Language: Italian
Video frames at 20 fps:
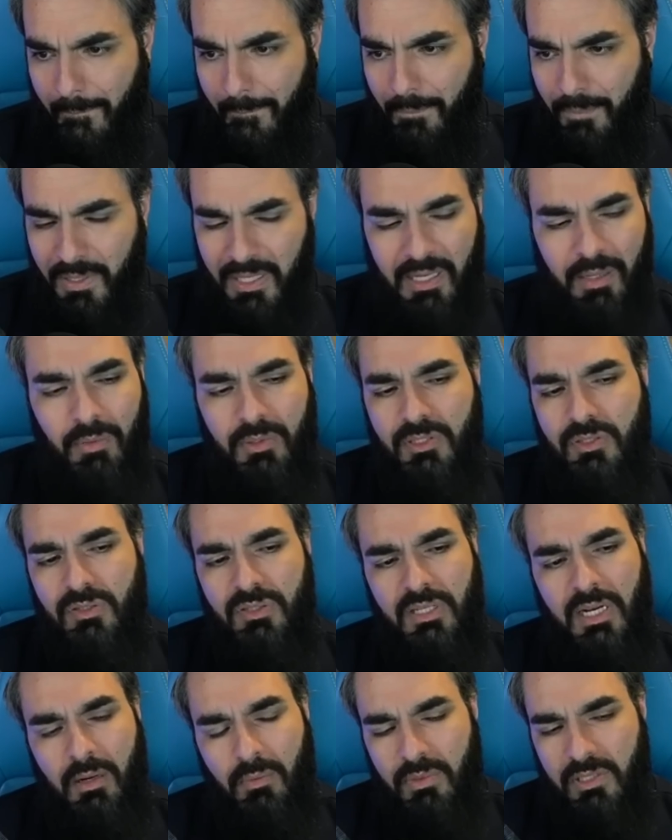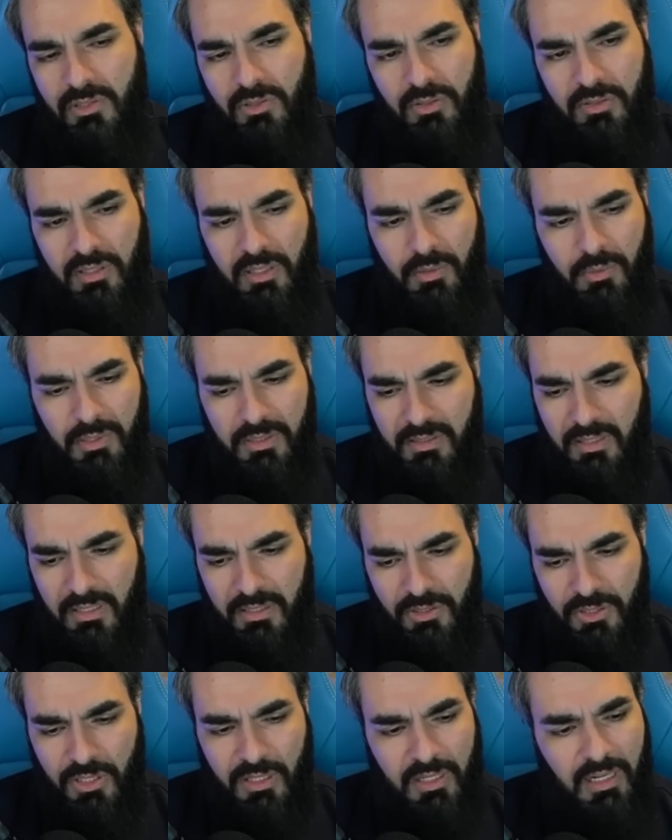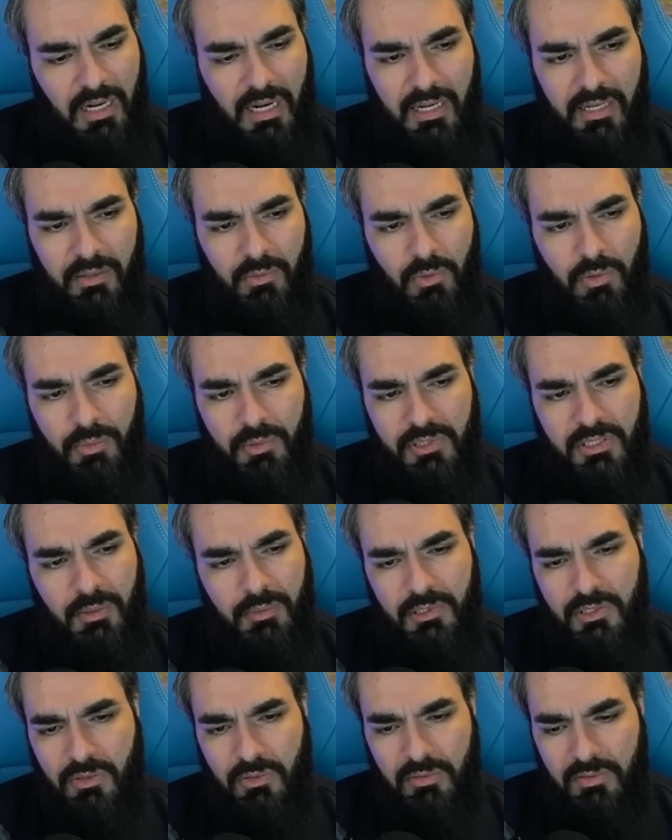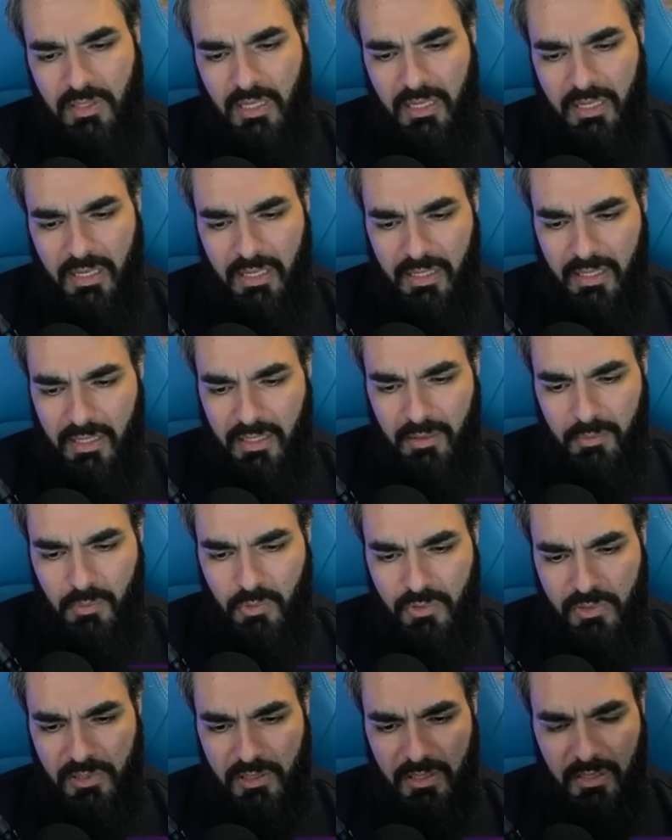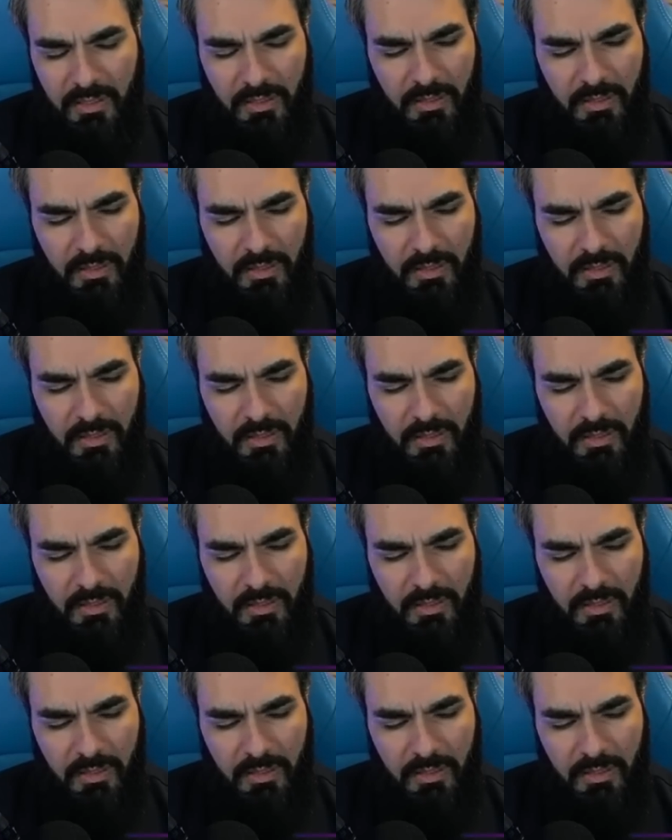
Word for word: perché questo sarà una sorta di quartier generale in cui possiamo ascoltare anche la musica.